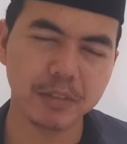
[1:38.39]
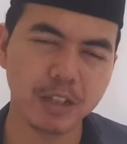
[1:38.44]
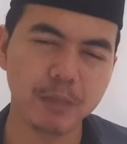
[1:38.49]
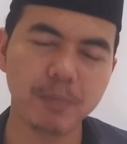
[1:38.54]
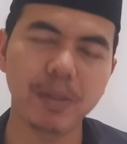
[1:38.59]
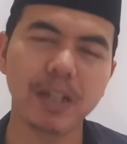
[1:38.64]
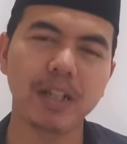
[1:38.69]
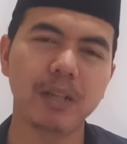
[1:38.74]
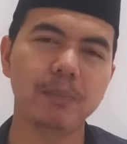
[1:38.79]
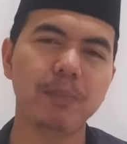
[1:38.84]

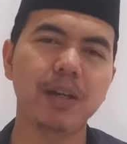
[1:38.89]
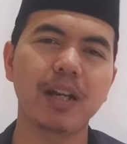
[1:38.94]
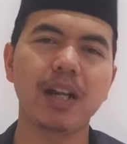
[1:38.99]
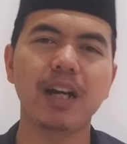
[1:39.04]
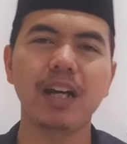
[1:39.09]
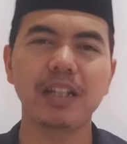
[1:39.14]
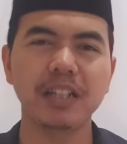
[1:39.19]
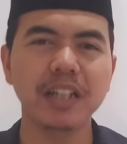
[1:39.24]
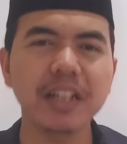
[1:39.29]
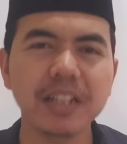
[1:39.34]
kepada para
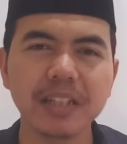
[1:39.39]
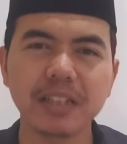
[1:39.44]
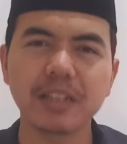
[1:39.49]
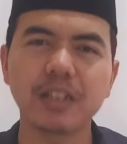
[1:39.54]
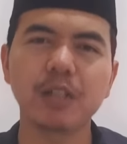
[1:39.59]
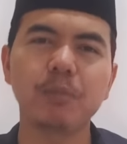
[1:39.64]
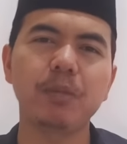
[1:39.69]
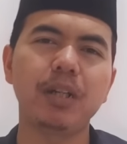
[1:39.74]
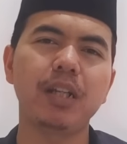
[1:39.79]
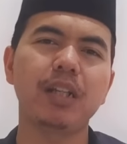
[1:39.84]

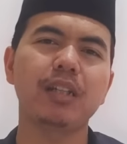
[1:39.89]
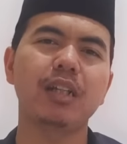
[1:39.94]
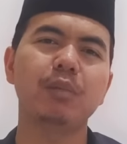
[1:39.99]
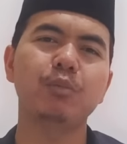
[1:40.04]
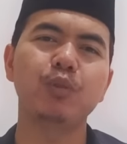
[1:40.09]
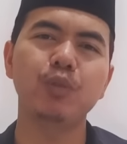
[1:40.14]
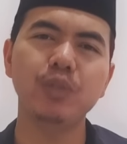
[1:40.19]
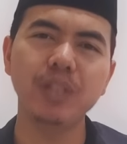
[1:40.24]
hadirin, kepada tamu